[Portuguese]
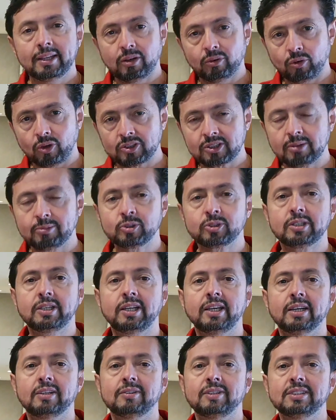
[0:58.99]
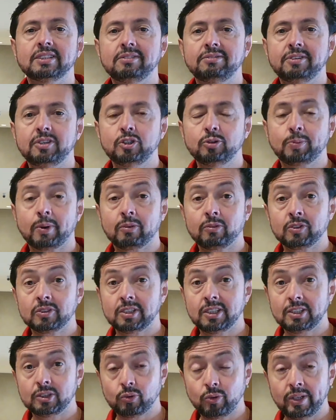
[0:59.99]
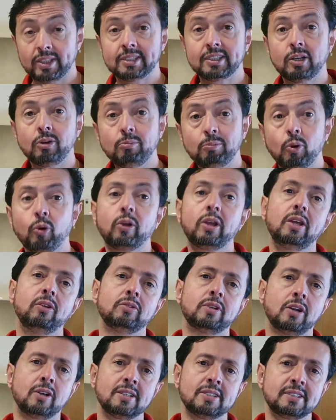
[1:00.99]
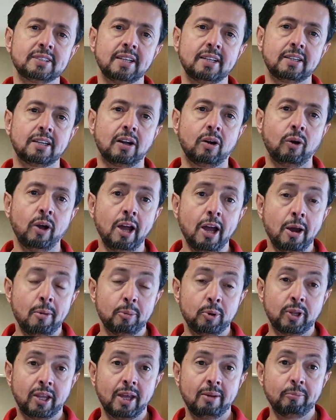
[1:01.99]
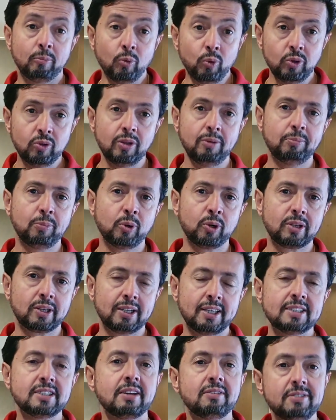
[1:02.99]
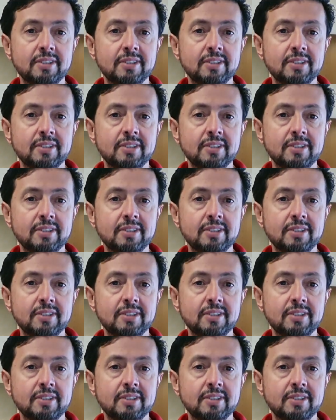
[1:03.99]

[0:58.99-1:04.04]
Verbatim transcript: Então, nós estamos criando esse vídeo para vocês conhecerem um pouquinho da nossa central, porque é muito importante